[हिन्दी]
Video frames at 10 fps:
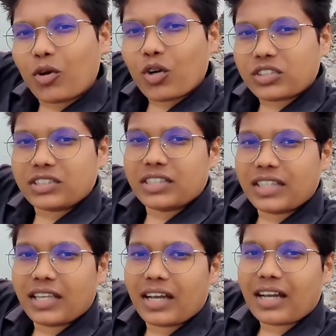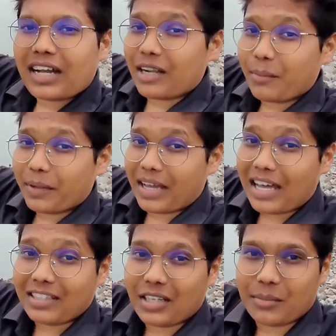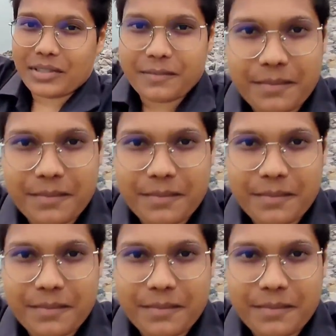लोग को सीधे घर पे आगरा में